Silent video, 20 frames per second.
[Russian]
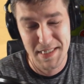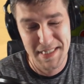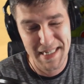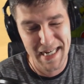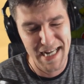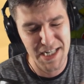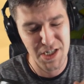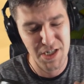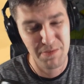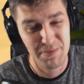
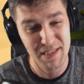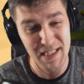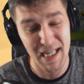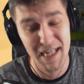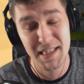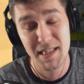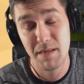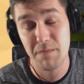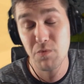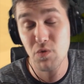Скажем
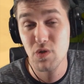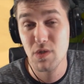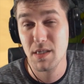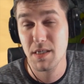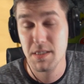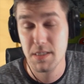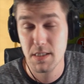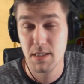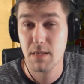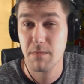так, нам нужно
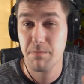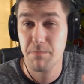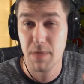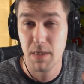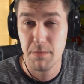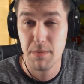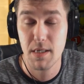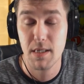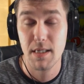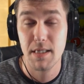где-то
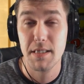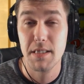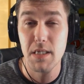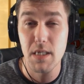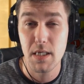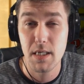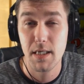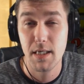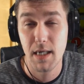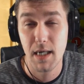примерно
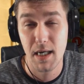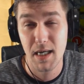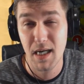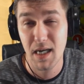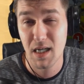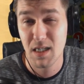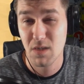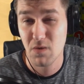3 игрока от